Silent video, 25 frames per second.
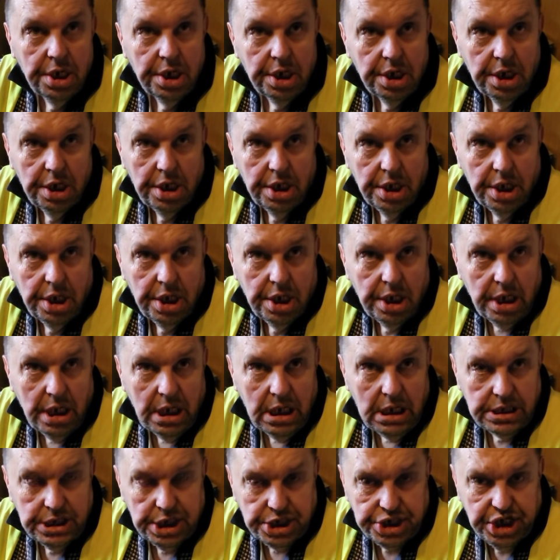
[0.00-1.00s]

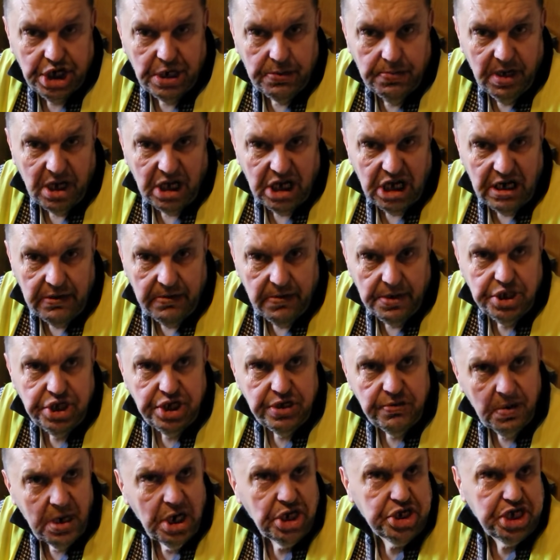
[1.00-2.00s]
e, zacząłem nagrywać i
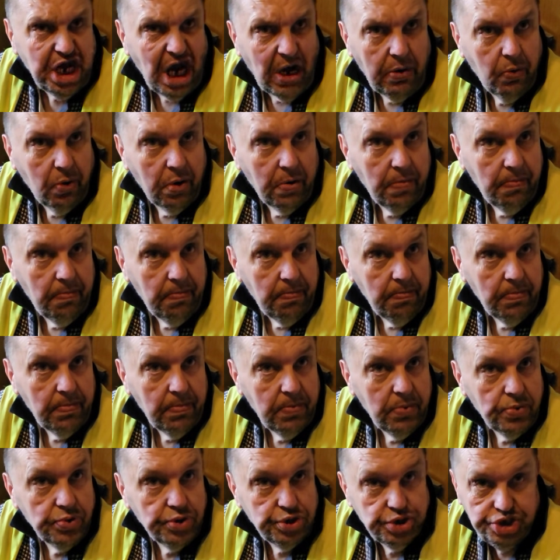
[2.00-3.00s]
wyleciało.
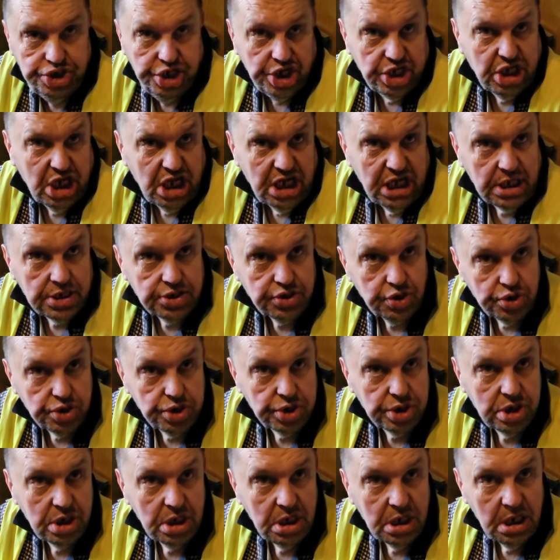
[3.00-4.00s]
Z jedzenia coś.
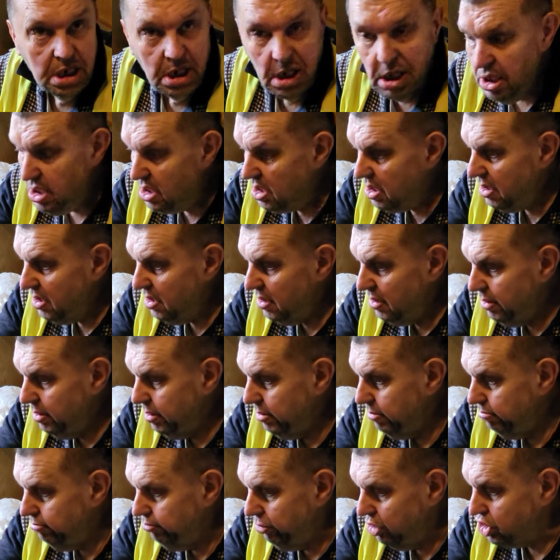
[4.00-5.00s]

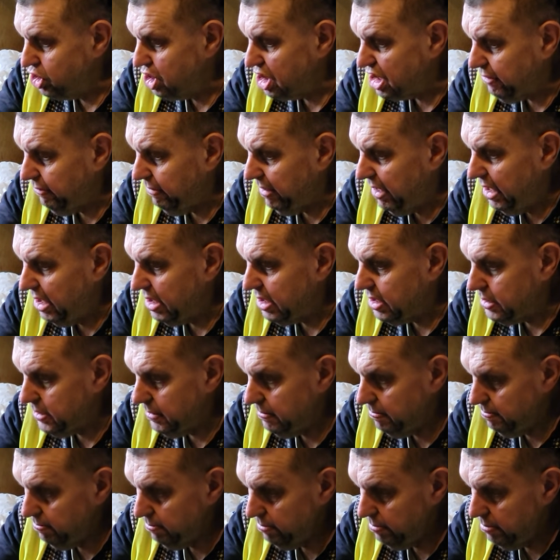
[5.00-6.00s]
Może kawałek
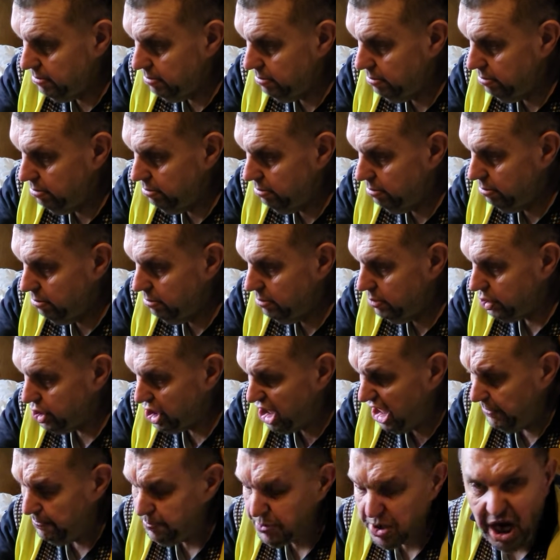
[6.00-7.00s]

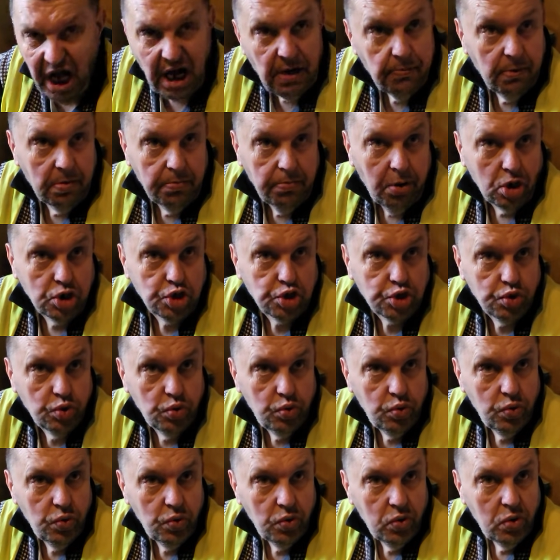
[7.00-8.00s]
chlebka albo
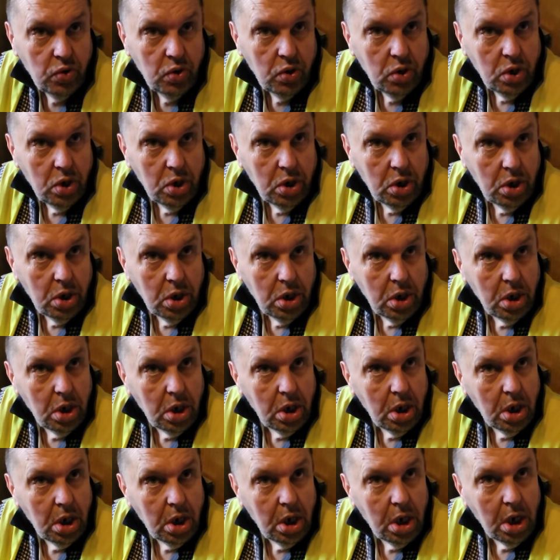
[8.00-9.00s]
boczku.
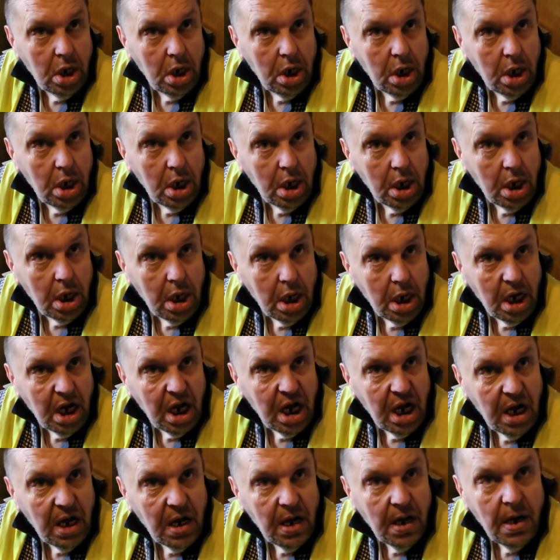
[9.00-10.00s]
No tak
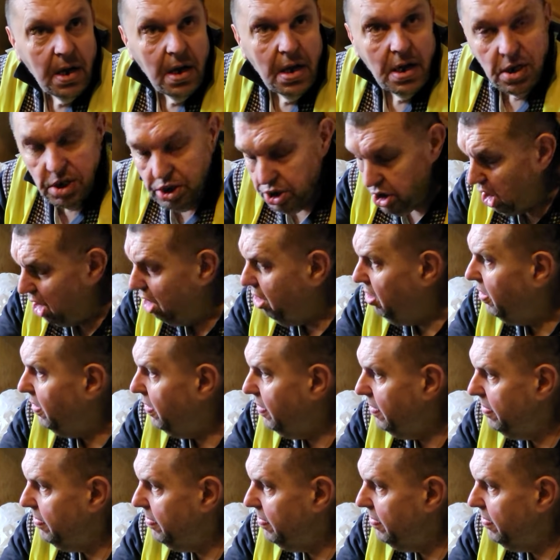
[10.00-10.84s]
szybko przeleciało, nie? No.